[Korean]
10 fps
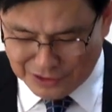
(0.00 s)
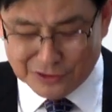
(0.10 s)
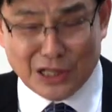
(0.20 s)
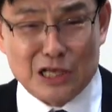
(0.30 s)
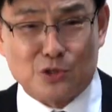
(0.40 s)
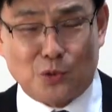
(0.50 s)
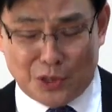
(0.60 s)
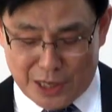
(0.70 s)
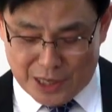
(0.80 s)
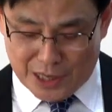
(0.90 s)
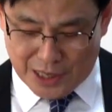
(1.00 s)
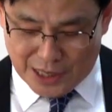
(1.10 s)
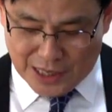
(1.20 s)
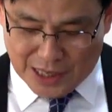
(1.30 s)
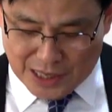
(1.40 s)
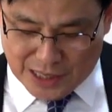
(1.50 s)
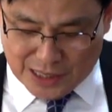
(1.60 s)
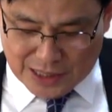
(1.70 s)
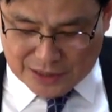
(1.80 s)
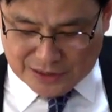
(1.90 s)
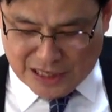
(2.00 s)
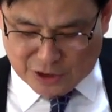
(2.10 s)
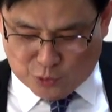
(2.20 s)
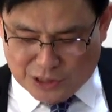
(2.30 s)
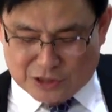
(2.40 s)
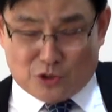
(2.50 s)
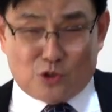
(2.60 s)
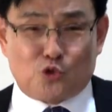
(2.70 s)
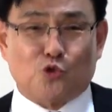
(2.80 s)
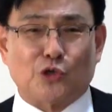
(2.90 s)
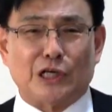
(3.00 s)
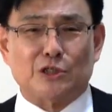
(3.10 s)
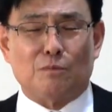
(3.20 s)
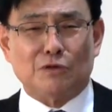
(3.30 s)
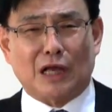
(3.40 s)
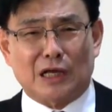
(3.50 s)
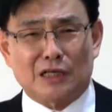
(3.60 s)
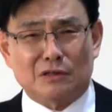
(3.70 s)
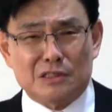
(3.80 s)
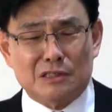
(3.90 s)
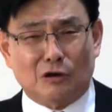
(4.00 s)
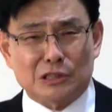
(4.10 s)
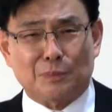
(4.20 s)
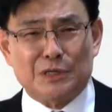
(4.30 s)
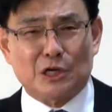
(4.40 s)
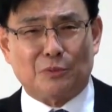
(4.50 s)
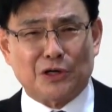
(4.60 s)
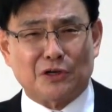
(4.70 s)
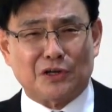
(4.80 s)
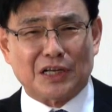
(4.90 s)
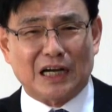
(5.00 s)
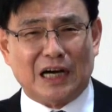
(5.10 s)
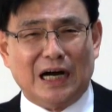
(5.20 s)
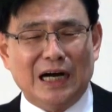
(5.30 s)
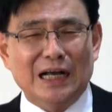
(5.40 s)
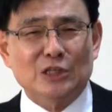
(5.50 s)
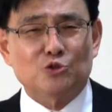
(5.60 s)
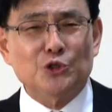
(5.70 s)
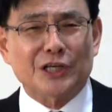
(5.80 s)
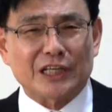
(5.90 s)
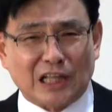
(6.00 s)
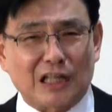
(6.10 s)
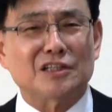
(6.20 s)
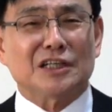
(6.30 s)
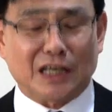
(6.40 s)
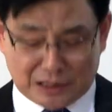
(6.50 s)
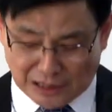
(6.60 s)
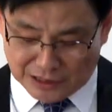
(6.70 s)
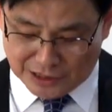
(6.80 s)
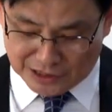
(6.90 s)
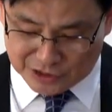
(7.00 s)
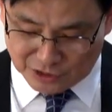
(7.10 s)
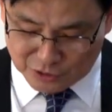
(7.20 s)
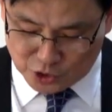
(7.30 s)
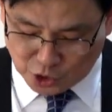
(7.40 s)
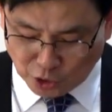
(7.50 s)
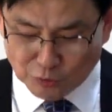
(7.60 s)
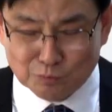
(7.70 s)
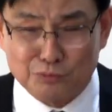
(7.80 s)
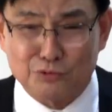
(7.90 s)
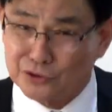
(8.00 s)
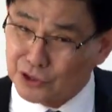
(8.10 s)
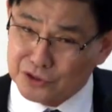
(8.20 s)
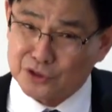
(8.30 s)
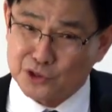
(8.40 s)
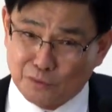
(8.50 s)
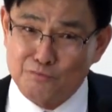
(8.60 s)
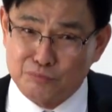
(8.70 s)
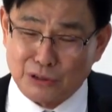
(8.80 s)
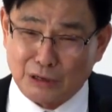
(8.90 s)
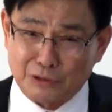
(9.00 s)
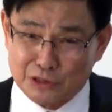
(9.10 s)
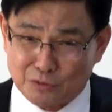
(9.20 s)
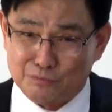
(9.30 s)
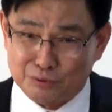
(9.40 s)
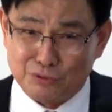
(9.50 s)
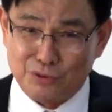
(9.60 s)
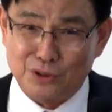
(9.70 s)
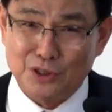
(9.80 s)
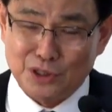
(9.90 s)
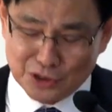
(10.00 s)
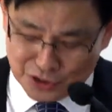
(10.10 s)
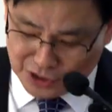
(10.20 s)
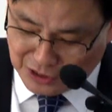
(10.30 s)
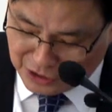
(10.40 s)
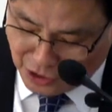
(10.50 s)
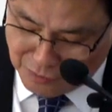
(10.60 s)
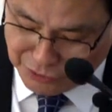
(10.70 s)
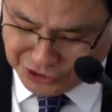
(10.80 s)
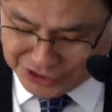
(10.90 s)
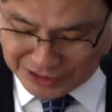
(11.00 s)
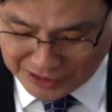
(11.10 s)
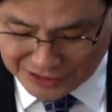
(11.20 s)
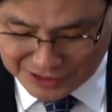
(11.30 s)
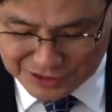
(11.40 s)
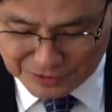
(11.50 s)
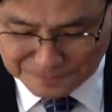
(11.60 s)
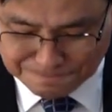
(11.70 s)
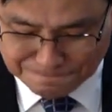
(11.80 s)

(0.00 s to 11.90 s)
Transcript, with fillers: 은을 네 손에 내 손에서 주께 전부 내가 이거 어차피 잃어버린 거니까 주님께 다 드리겠다 그 얘기죠. 전부 드려서 전부라고 그래 전부. 전부 드린다 그 얘기죠.